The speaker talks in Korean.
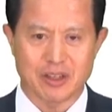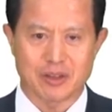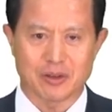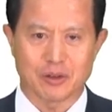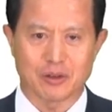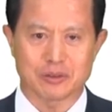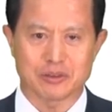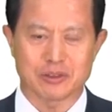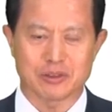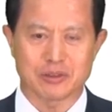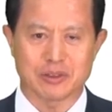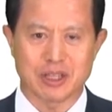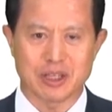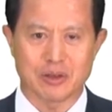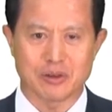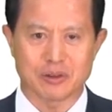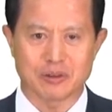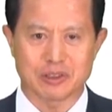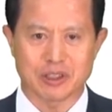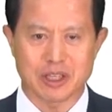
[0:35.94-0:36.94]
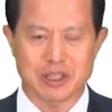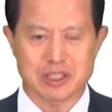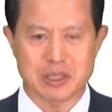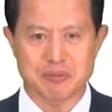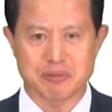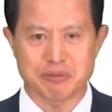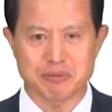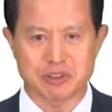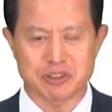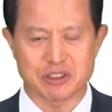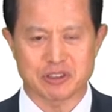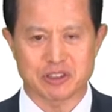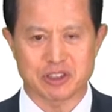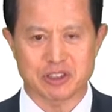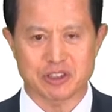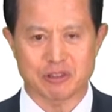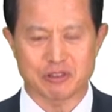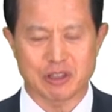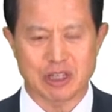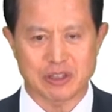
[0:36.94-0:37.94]
어떤 내용의
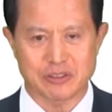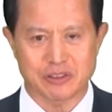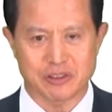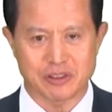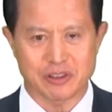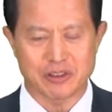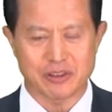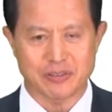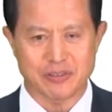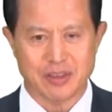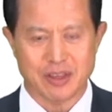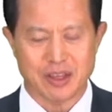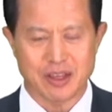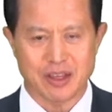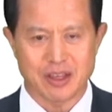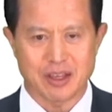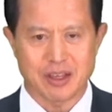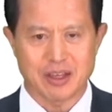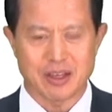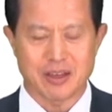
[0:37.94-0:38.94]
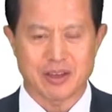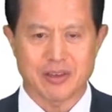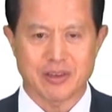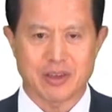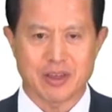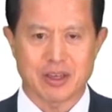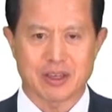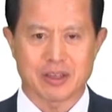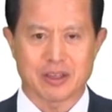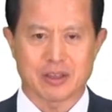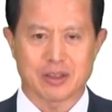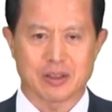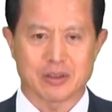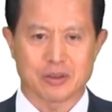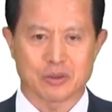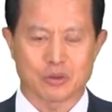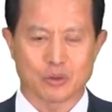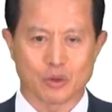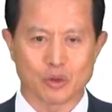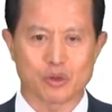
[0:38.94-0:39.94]
제품이든지 들어와서
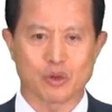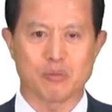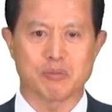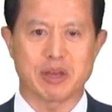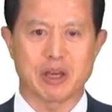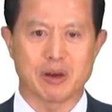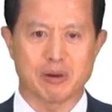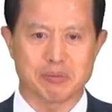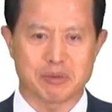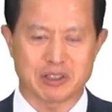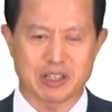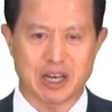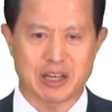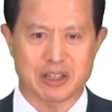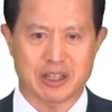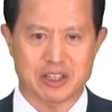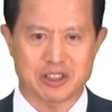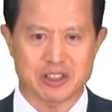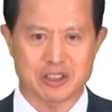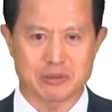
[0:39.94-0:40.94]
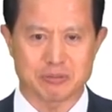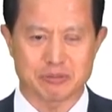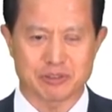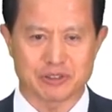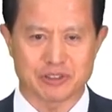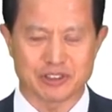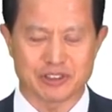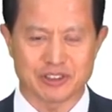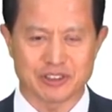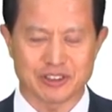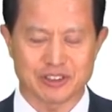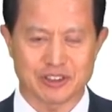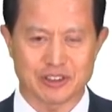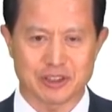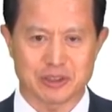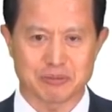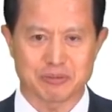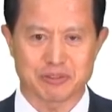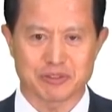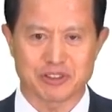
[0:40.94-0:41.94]
도소매업을 하시는 분들
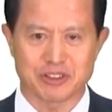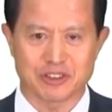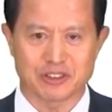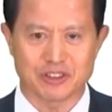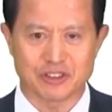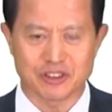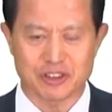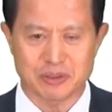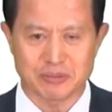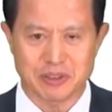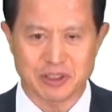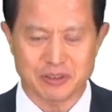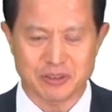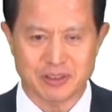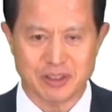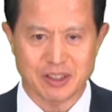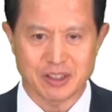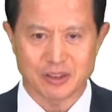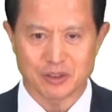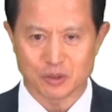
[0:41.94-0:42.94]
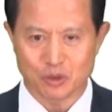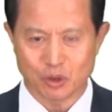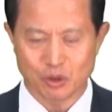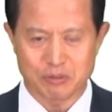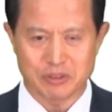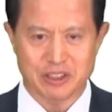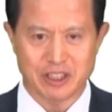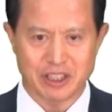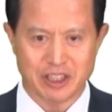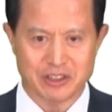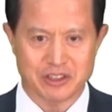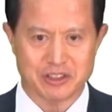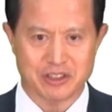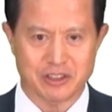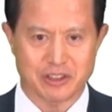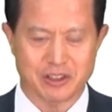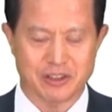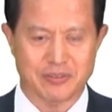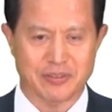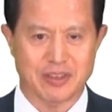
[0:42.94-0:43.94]
이런 분들이 들으시면 도움이
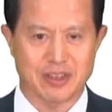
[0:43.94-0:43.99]
되겠죠.